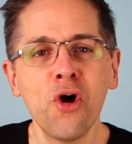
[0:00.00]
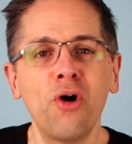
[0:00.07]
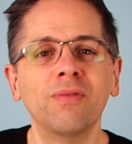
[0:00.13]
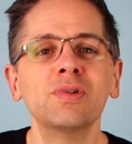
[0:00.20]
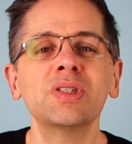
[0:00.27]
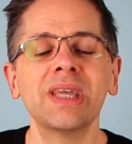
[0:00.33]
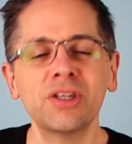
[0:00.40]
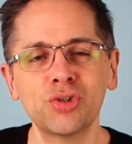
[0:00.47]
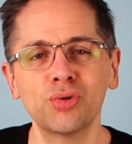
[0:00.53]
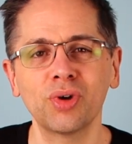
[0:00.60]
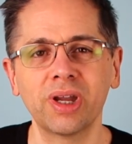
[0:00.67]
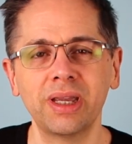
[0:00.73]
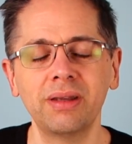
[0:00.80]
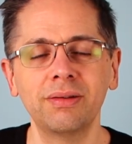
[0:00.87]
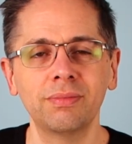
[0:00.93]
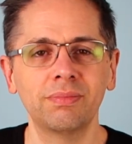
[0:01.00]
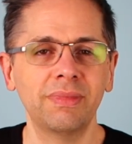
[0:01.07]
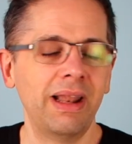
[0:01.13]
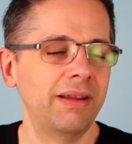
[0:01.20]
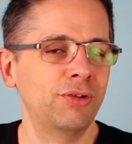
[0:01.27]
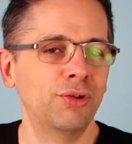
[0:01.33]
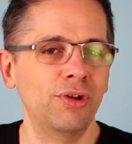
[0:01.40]
On veut s'assurer
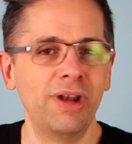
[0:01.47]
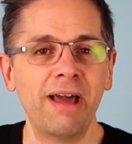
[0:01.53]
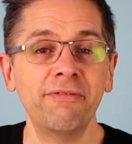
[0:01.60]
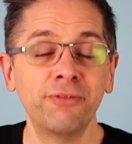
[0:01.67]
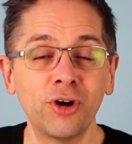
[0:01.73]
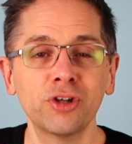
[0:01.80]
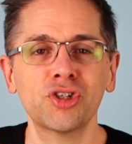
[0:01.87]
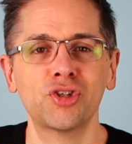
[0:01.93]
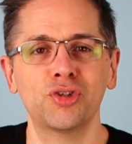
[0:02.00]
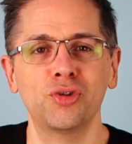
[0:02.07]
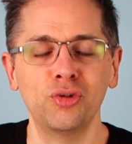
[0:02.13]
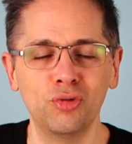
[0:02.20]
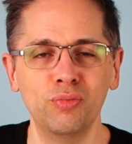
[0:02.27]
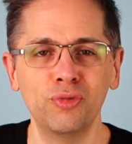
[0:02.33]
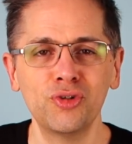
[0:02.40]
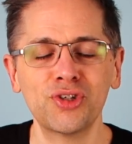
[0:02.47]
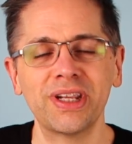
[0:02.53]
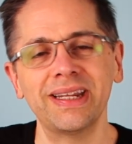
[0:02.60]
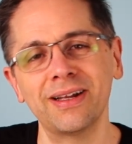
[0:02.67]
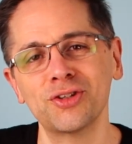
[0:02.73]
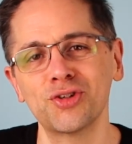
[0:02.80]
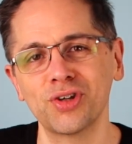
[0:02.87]
que la force de nos muscles et
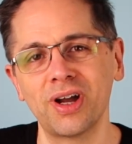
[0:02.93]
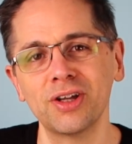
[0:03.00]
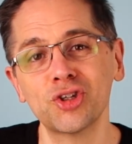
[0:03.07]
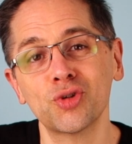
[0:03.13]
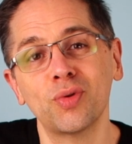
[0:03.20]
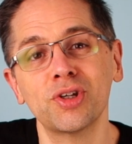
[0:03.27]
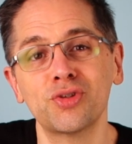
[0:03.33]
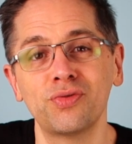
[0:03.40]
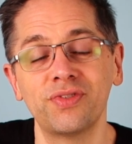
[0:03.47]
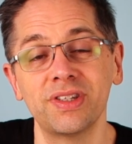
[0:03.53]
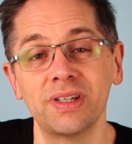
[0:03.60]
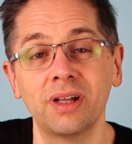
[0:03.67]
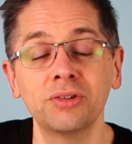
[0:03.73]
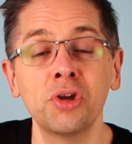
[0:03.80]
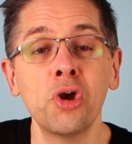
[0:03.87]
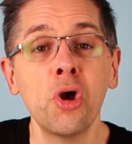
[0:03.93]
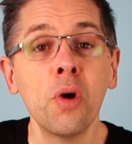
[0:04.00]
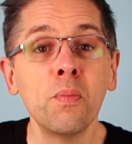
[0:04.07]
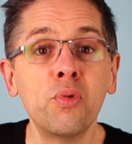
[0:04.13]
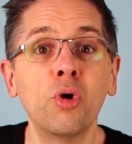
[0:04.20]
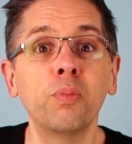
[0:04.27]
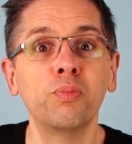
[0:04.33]
l'endurance soient suffisantes
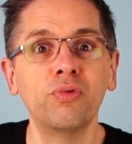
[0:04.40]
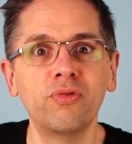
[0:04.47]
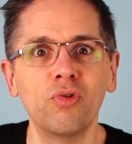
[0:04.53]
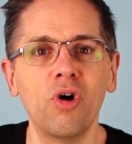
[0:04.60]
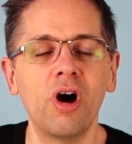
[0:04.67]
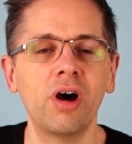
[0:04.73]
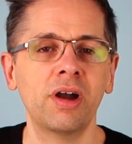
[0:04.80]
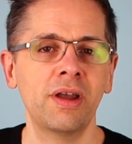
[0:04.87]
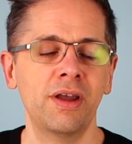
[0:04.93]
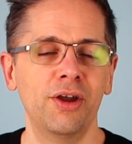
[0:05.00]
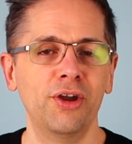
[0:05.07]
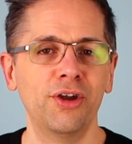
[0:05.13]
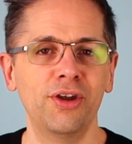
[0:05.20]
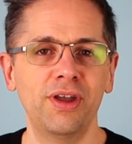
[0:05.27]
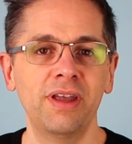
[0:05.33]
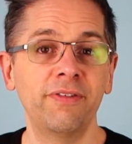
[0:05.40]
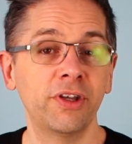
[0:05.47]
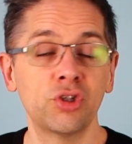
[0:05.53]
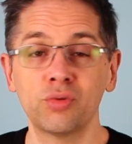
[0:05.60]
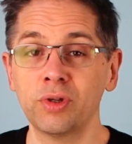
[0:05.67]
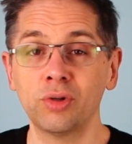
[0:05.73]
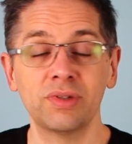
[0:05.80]
pour pouvoir euh,
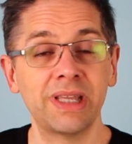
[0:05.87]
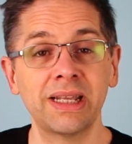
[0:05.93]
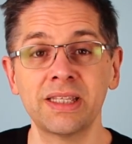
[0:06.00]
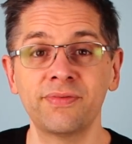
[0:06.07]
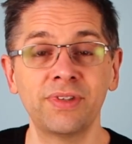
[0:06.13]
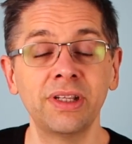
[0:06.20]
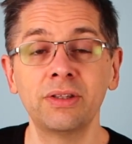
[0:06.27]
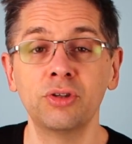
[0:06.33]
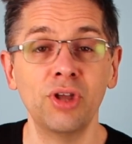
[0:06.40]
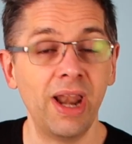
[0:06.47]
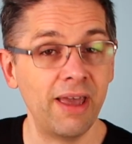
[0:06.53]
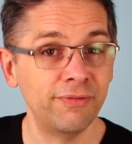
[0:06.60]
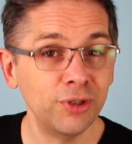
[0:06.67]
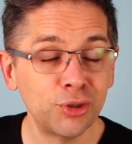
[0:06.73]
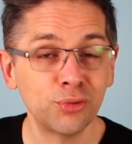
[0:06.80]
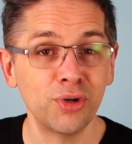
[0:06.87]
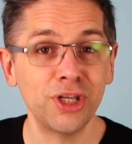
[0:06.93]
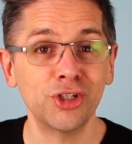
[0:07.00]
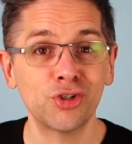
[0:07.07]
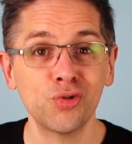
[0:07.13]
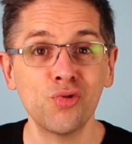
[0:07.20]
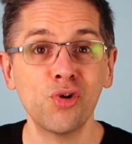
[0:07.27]
effectuer nos activités de la vie de tous les
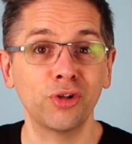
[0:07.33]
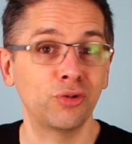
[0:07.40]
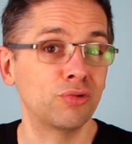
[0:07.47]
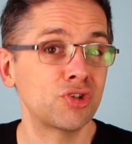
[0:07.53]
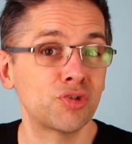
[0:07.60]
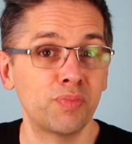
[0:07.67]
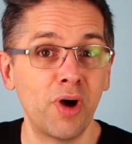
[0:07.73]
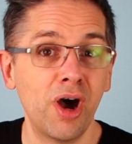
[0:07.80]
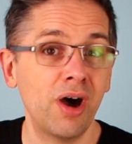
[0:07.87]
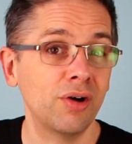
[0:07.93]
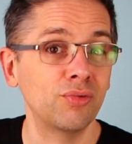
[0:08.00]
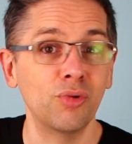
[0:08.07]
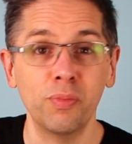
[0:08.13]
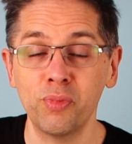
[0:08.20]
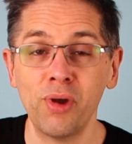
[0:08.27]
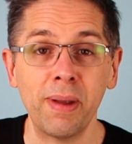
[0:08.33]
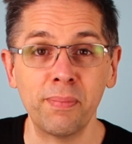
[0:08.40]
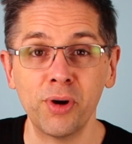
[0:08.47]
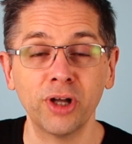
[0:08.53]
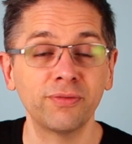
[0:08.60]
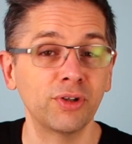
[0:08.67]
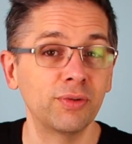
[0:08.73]
jours, nos sports ou peu
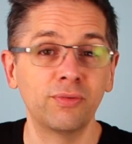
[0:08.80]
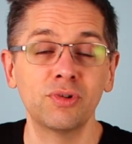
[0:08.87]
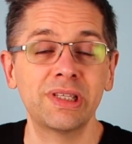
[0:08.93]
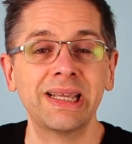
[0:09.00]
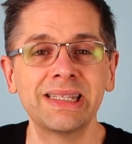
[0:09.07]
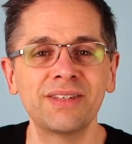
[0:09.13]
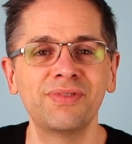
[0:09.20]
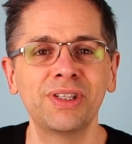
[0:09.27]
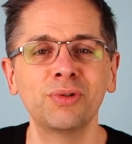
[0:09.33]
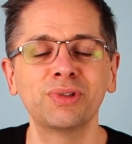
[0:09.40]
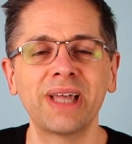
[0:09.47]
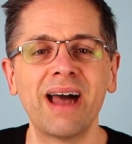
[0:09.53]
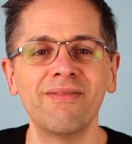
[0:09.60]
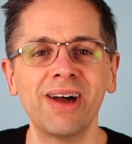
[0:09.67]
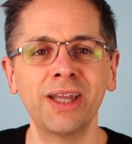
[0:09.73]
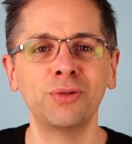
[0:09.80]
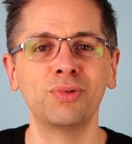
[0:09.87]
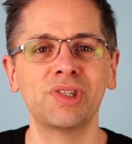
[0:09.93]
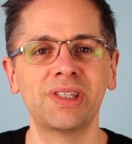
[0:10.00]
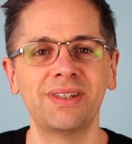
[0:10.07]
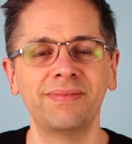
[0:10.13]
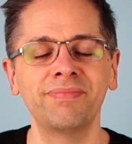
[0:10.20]
importe, vos activités au travail
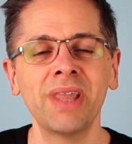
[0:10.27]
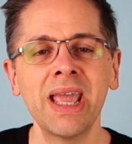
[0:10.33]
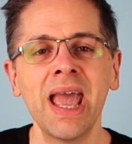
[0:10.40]
aussi.